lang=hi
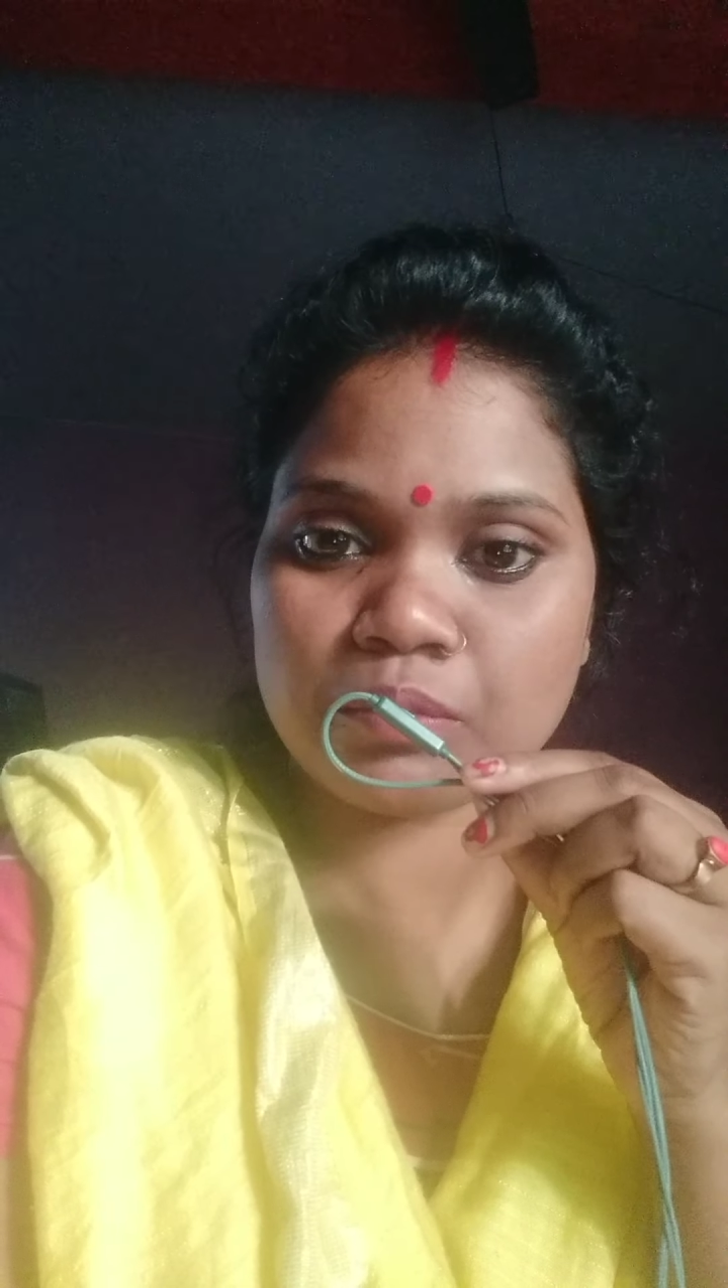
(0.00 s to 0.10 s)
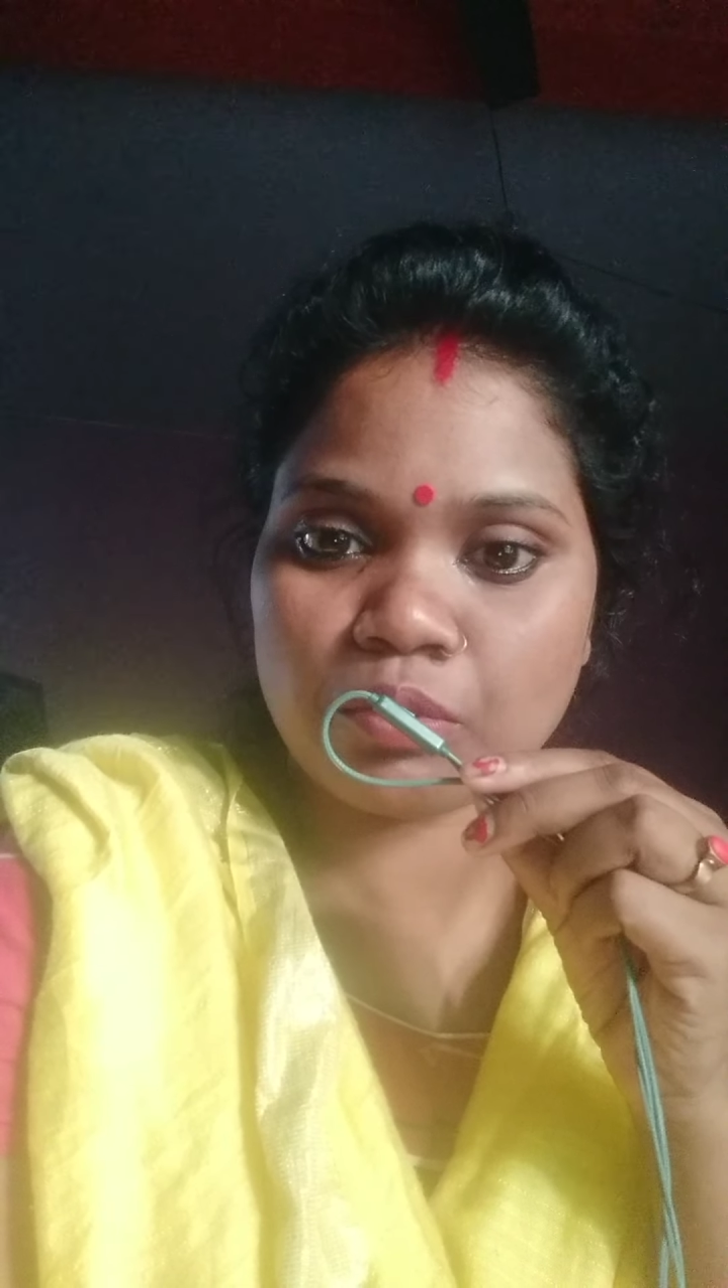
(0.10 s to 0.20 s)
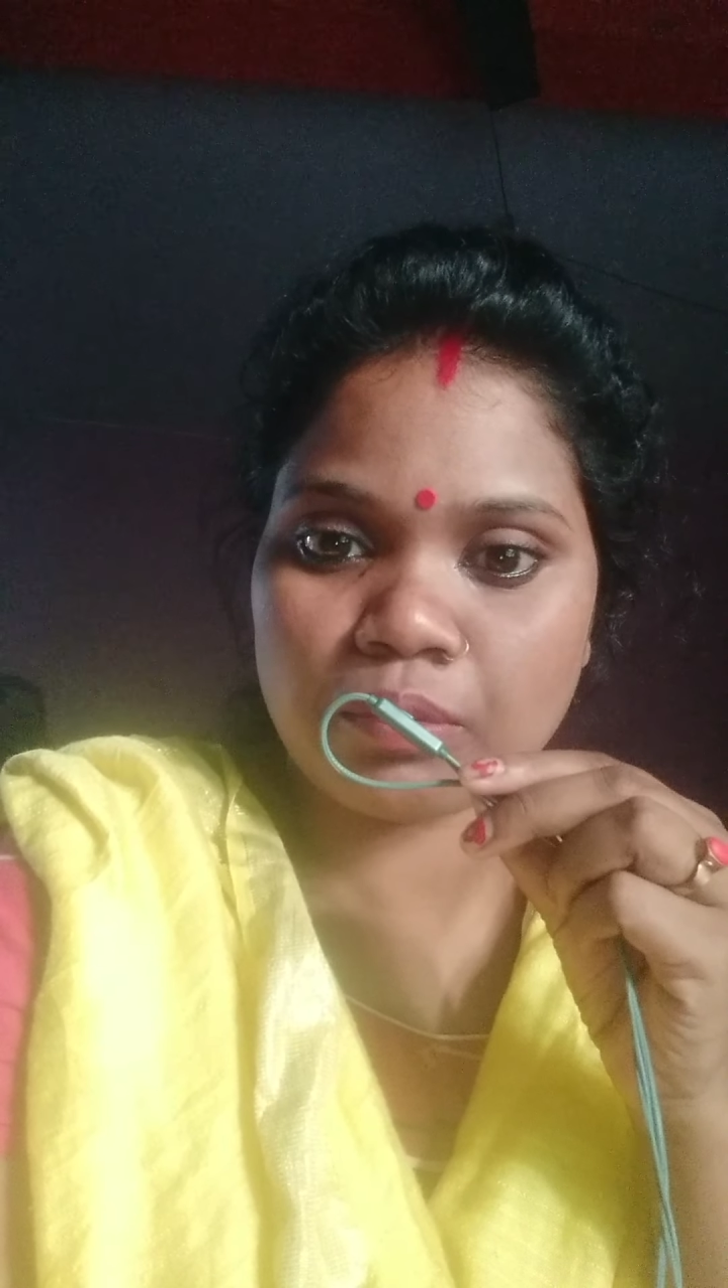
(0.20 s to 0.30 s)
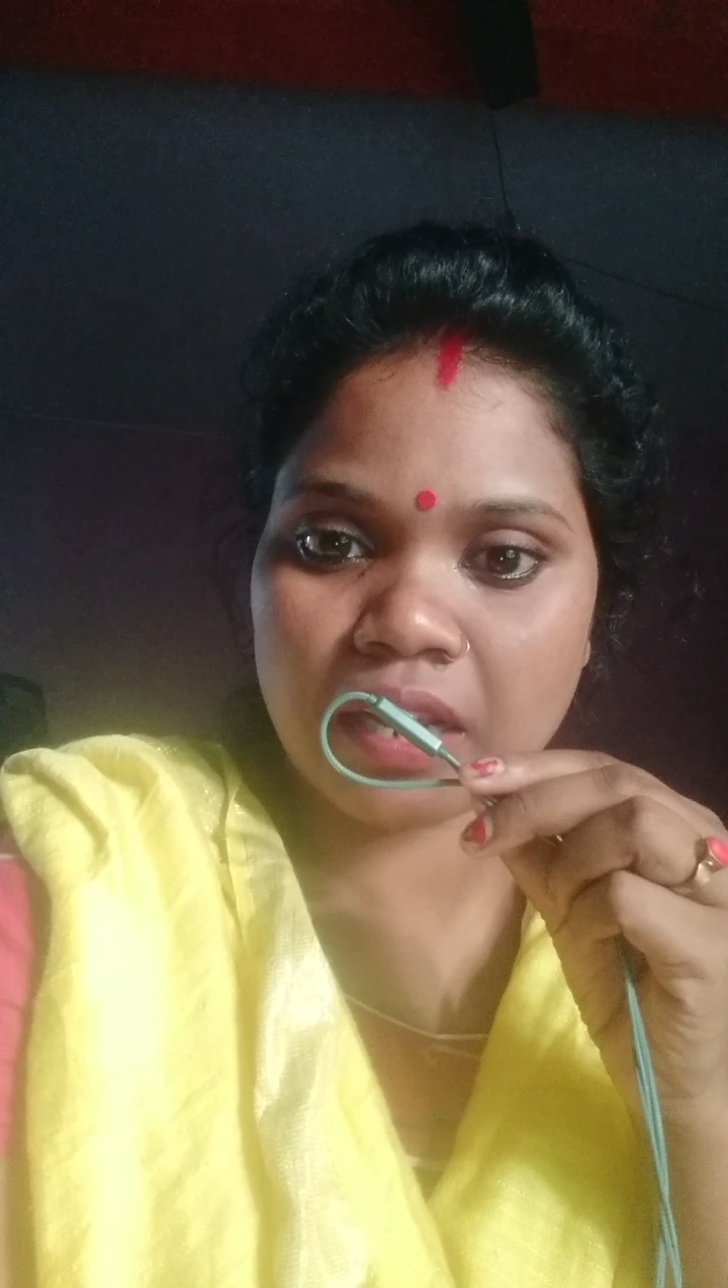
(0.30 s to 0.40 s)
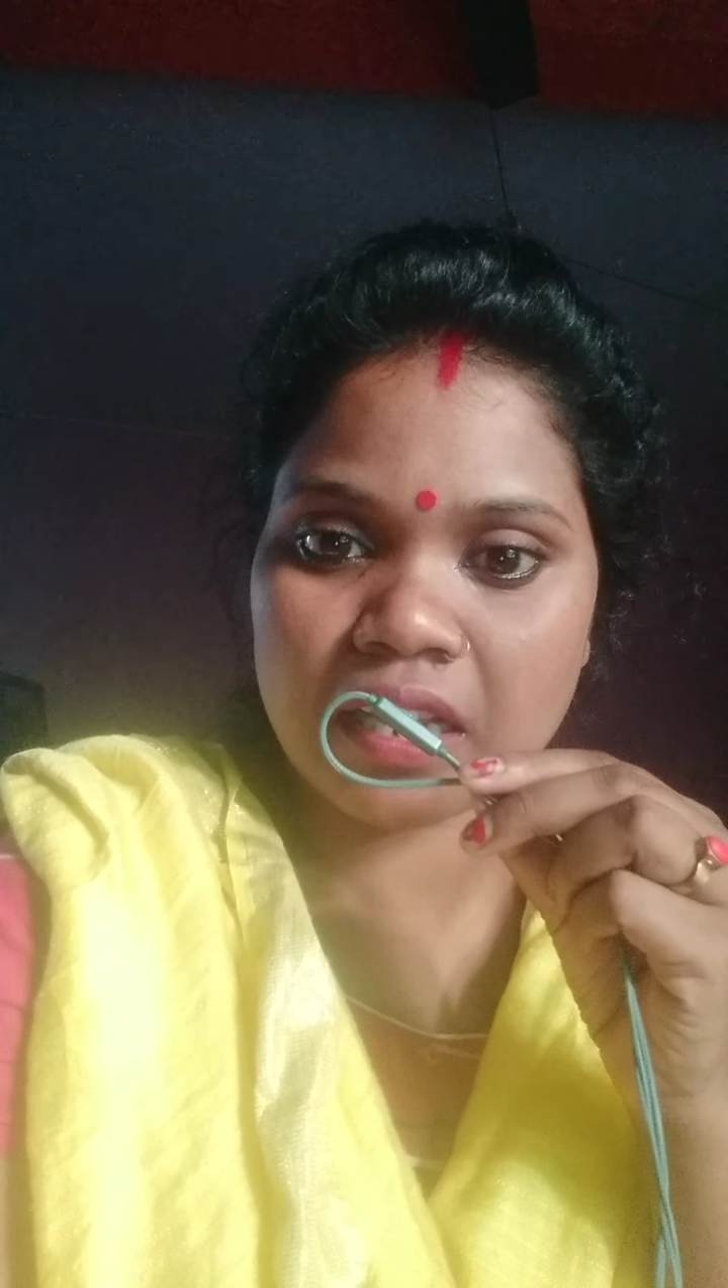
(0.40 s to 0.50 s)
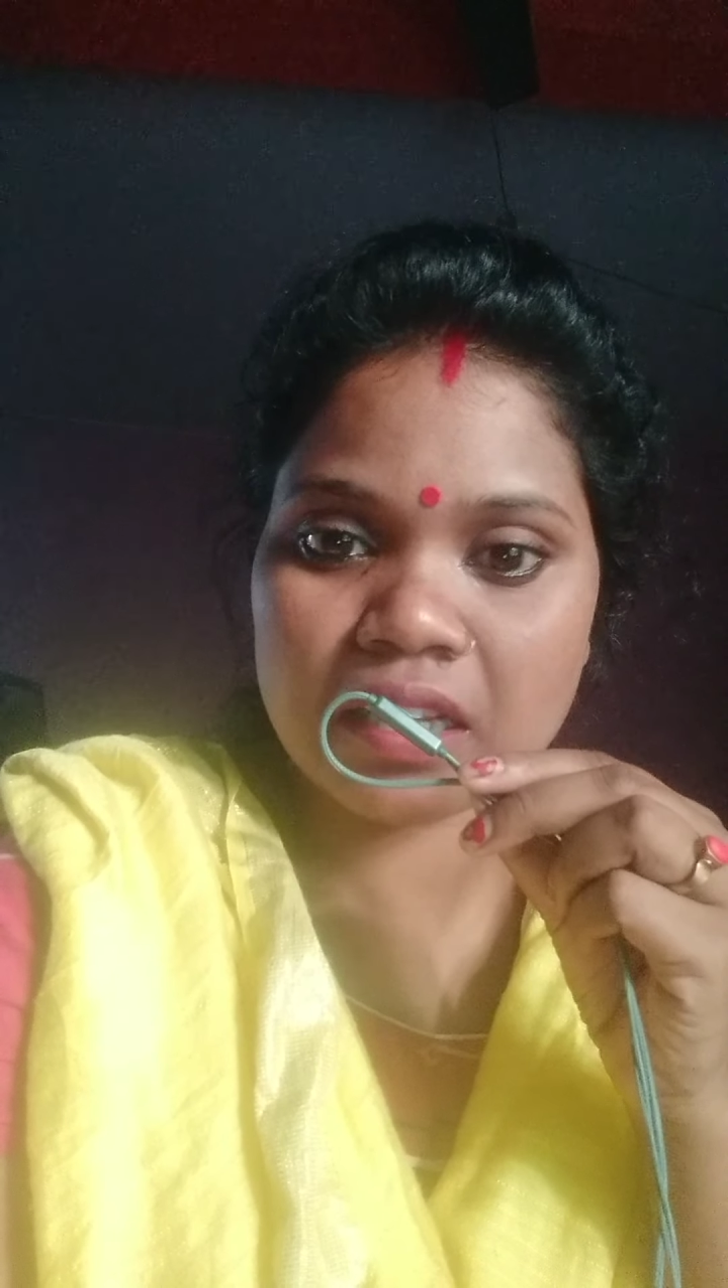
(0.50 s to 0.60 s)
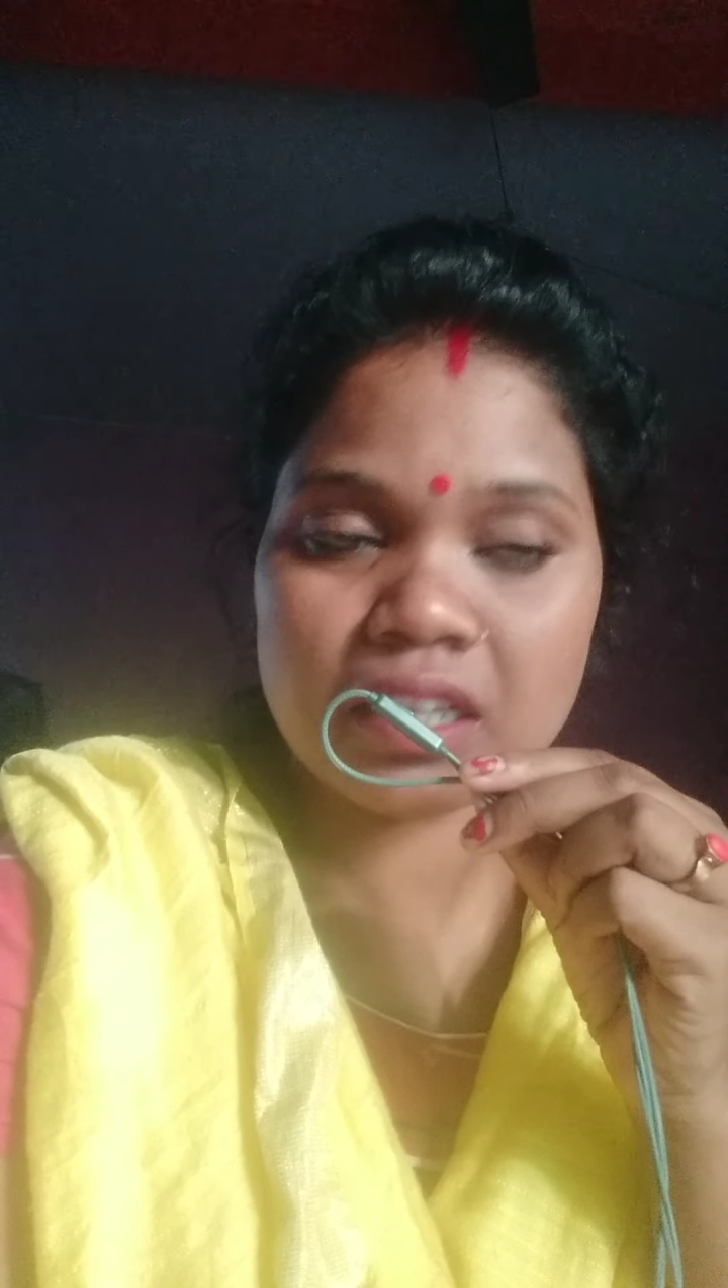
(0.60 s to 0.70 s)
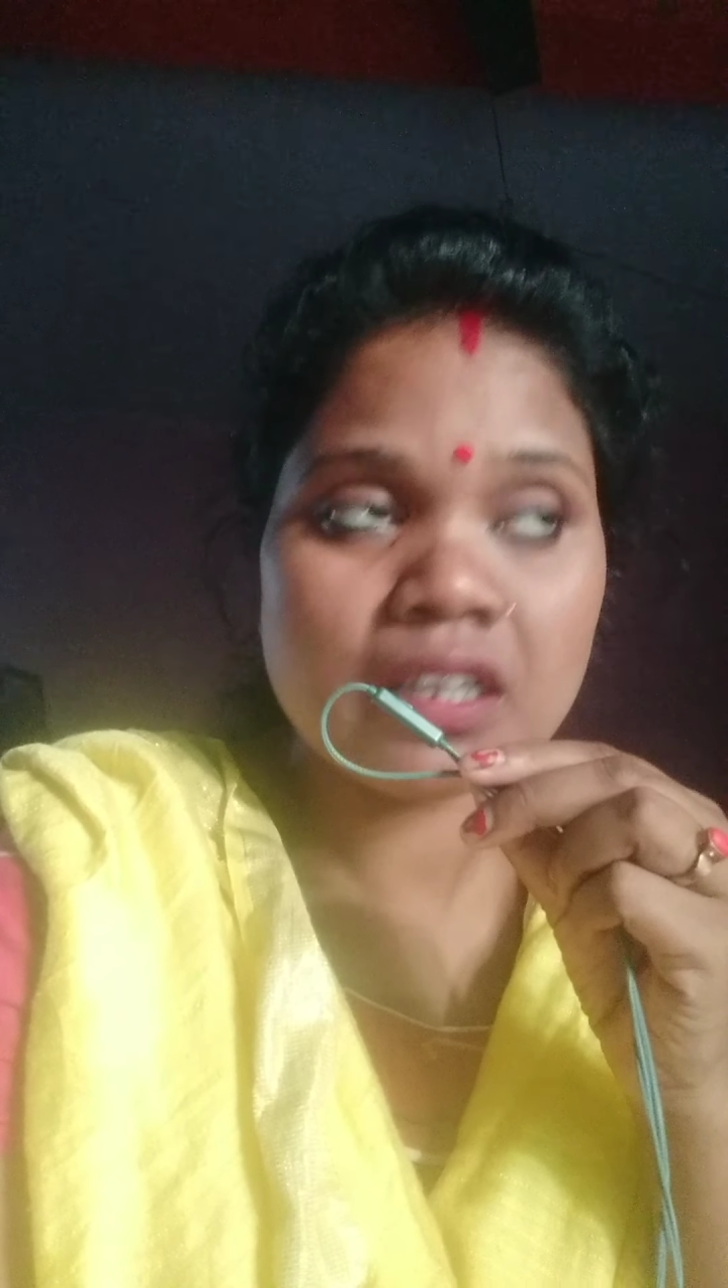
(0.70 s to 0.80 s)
मोबाइल